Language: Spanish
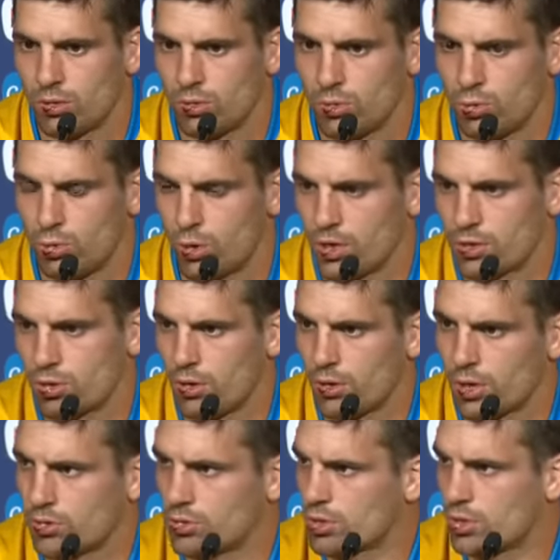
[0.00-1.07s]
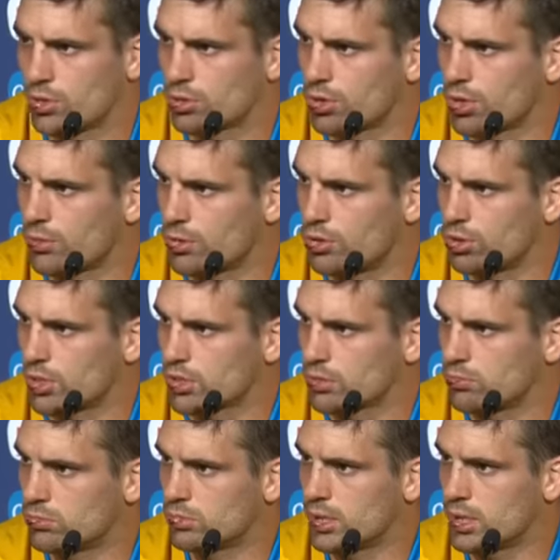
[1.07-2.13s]
Uruguay solo había conseguido tres victorias
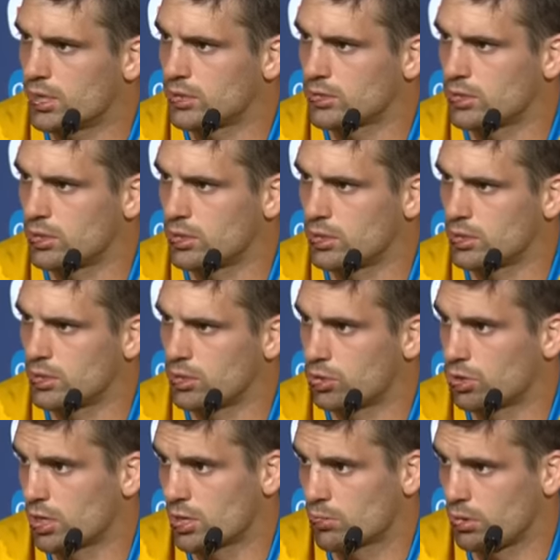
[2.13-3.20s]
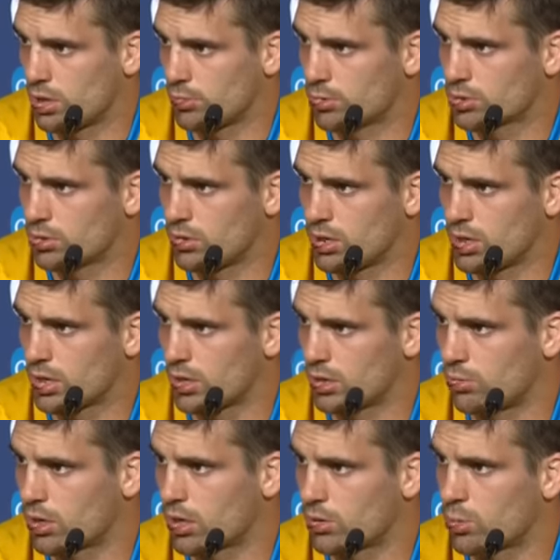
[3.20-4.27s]
en mundiales y, hoy teníamos la posibilidad de
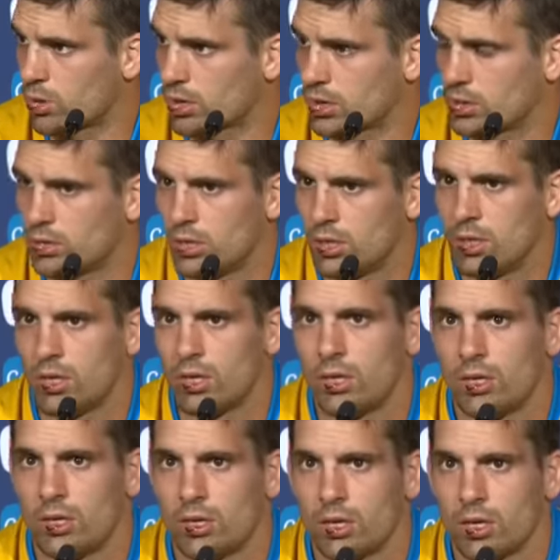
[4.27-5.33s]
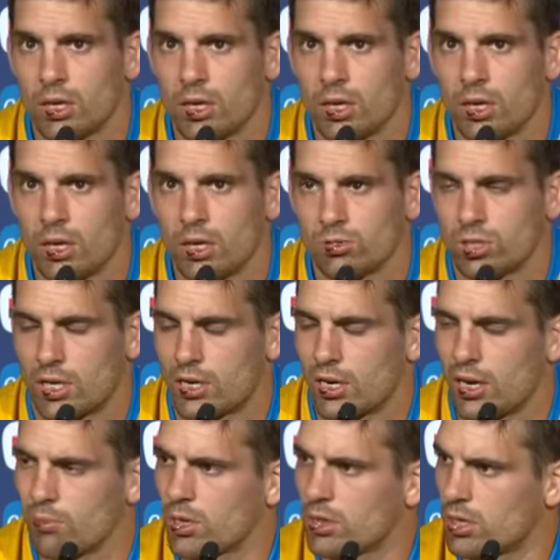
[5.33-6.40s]
ir por la cuarta. Eh, o sea,
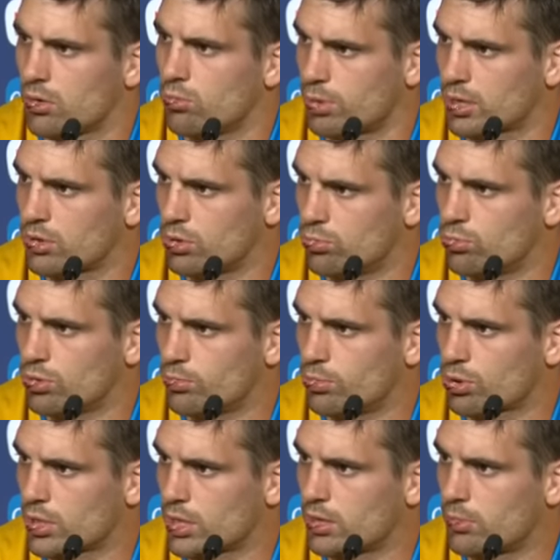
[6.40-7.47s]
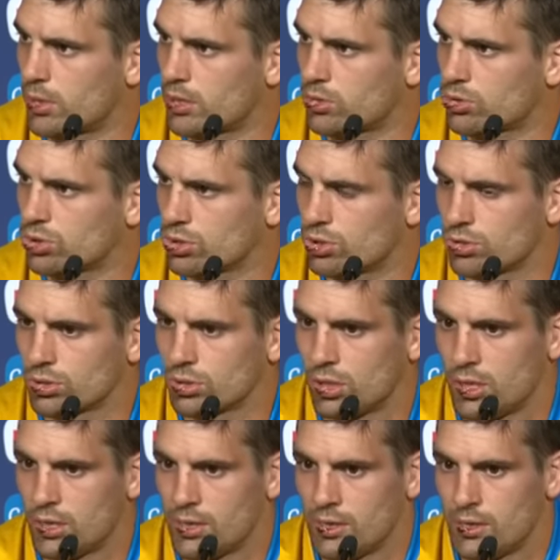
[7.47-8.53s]
realmente era un partido muy importante para nosotros.
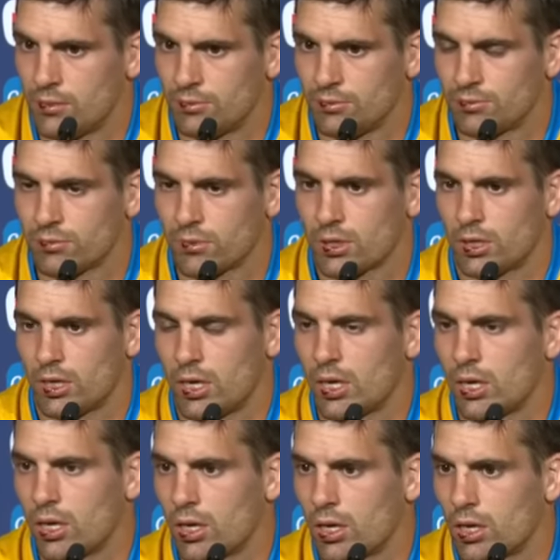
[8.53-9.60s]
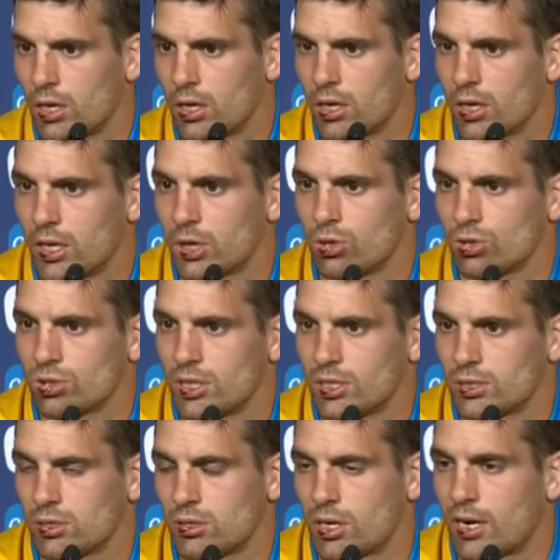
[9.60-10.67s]
Eh,
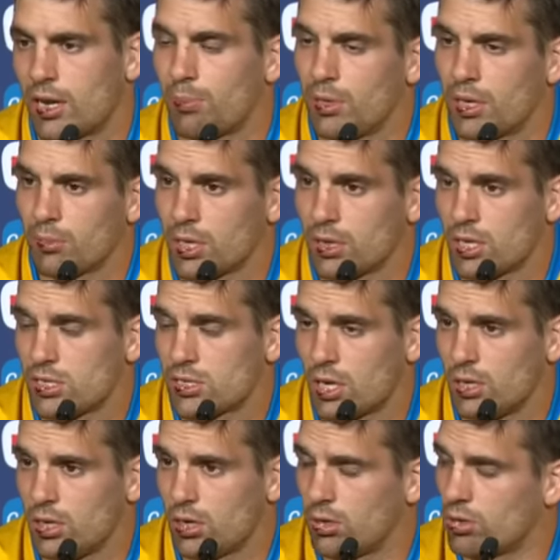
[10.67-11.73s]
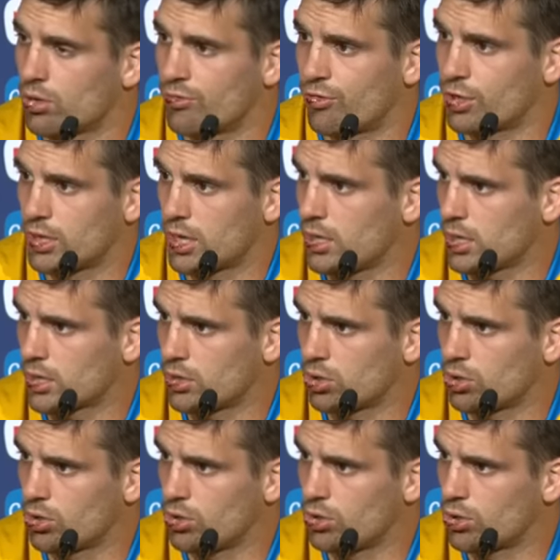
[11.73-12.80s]
entonces, rápidamente salir de lo que fue Italia, que
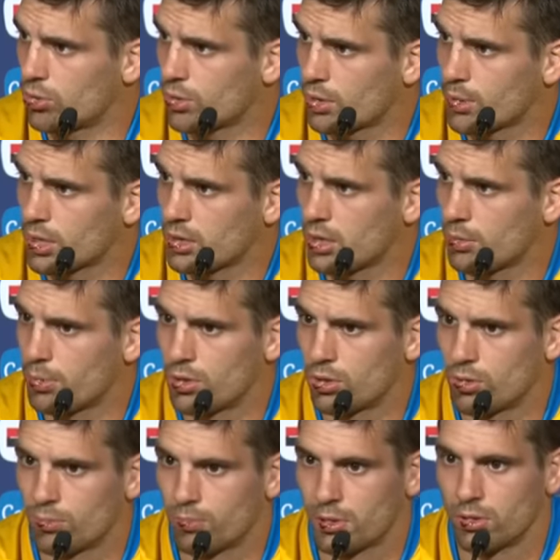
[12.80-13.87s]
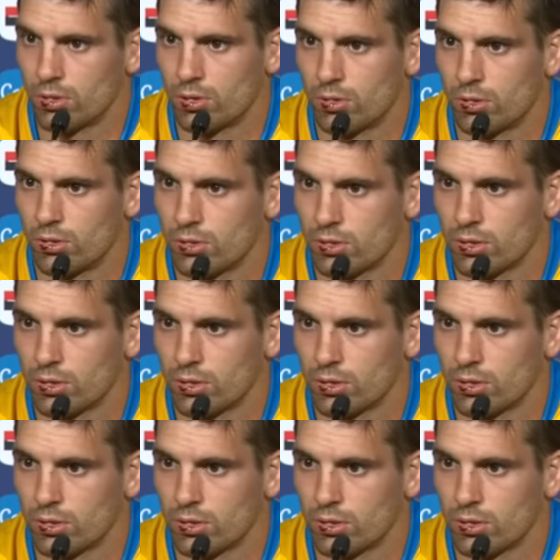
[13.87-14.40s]
nos dolió obviamente, pero, pero